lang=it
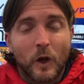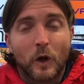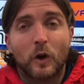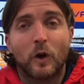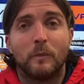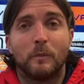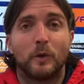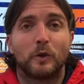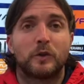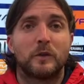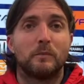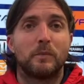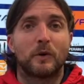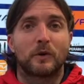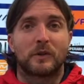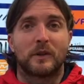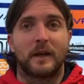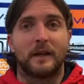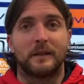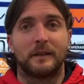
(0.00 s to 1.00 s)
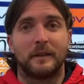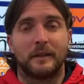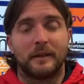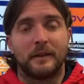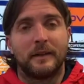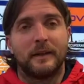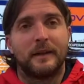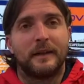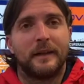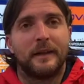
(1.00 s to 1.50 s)
No, no, è molto importante.
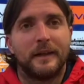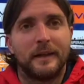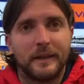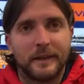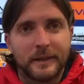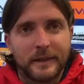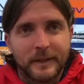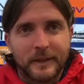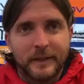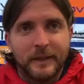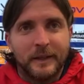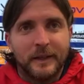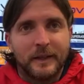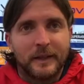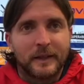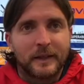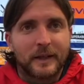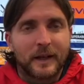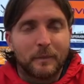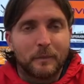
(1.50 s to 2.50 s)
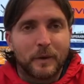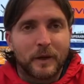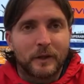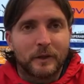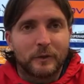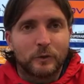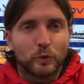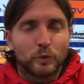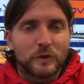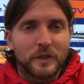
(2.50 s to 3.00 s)
Eh,
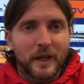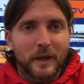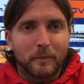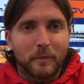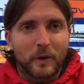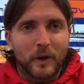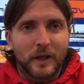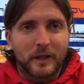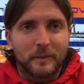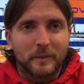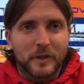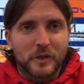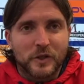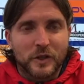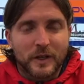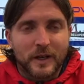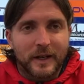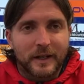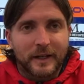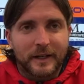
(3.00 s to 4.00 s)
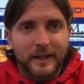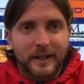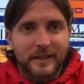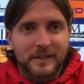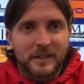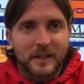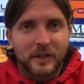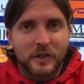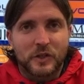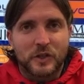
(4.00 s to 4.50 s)
campionati, tutti i campionati, ma in generale anche la
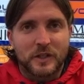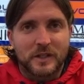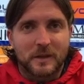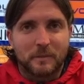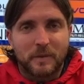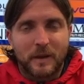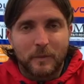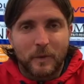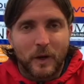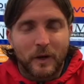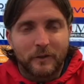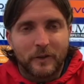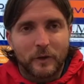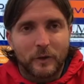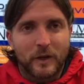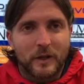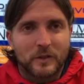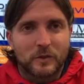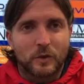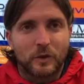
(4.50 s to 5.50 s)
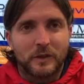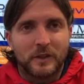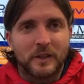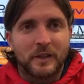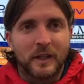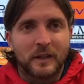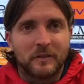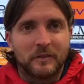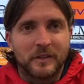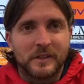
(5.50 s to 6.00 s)
Serie C, sappiamo che avere una
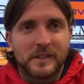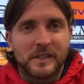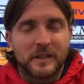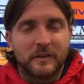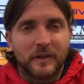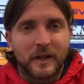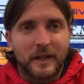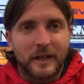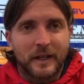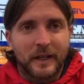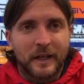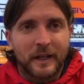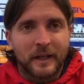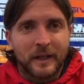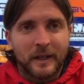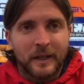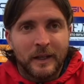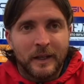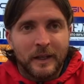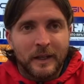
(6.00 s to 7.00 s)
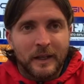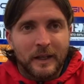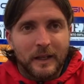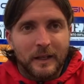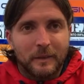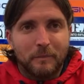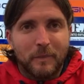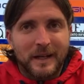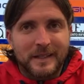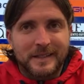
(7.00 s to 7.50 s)
solidità difensiva è,
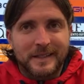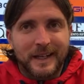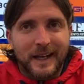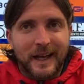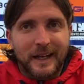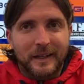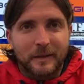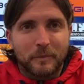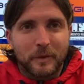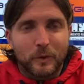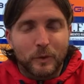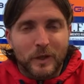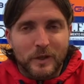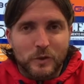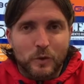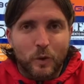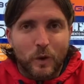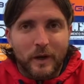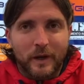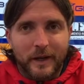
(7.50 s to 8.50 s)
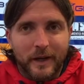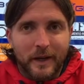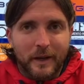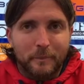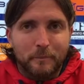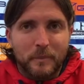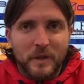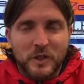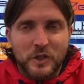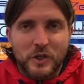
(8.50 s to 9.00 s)
è basilare per una squadra che
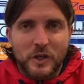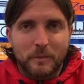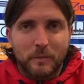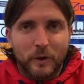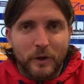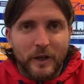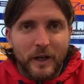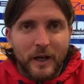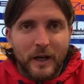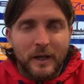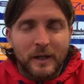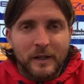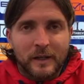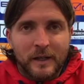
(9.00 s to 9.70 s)
ambisce poi a, a